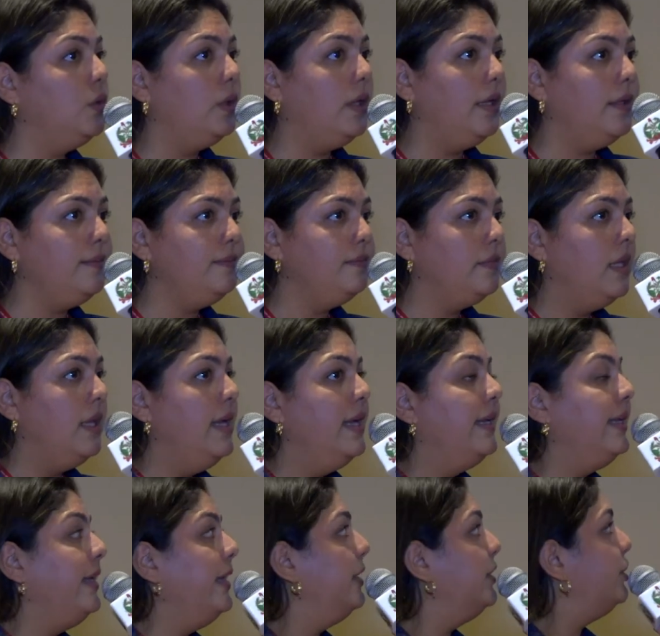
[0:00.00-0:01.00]
A Assembleia
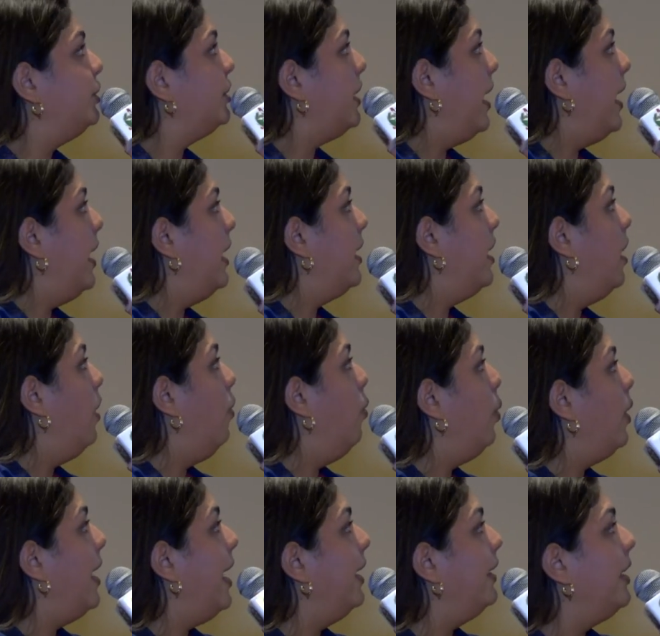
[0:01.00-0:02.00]
Legislativa, por intermédio
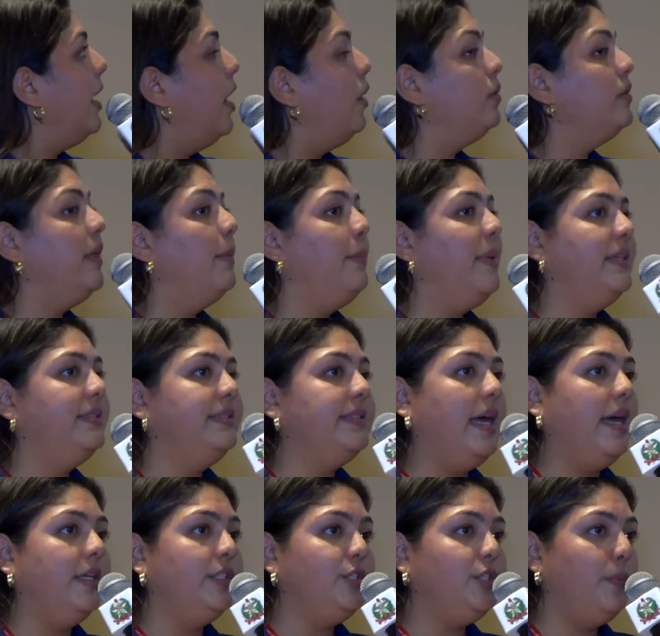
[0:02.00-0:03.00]
da Comissão de
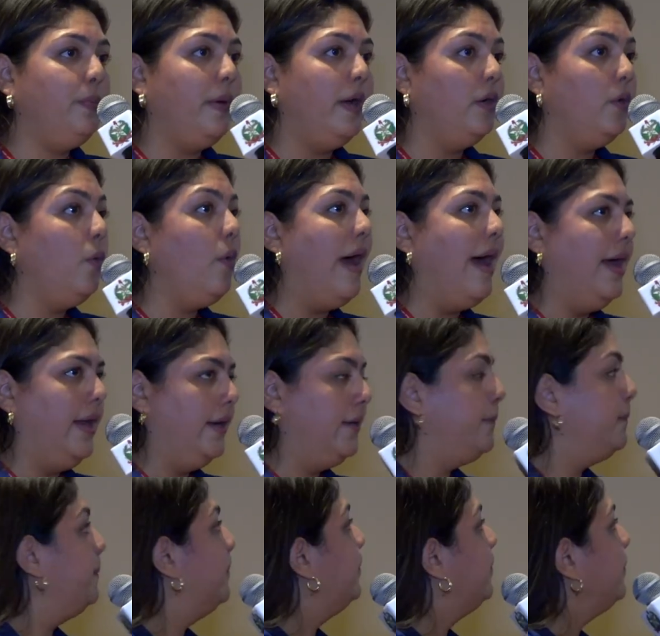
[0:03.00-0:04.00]
Saúde e da Escola do
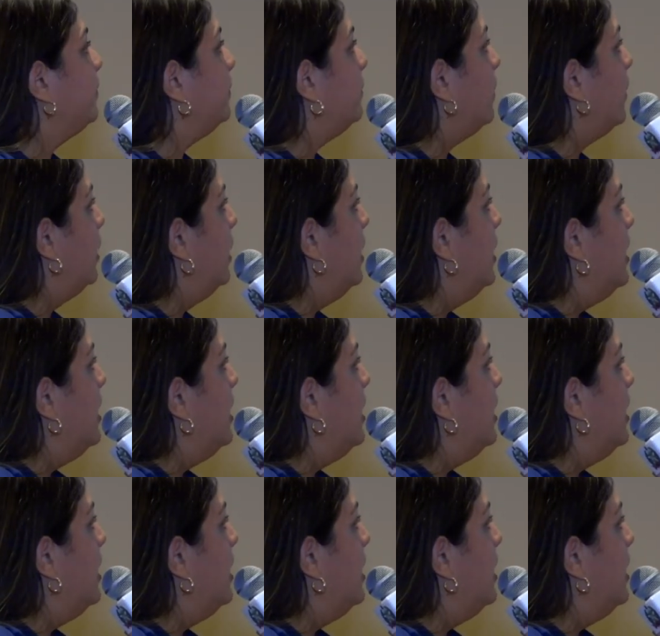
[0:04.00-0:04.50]
Legislativo,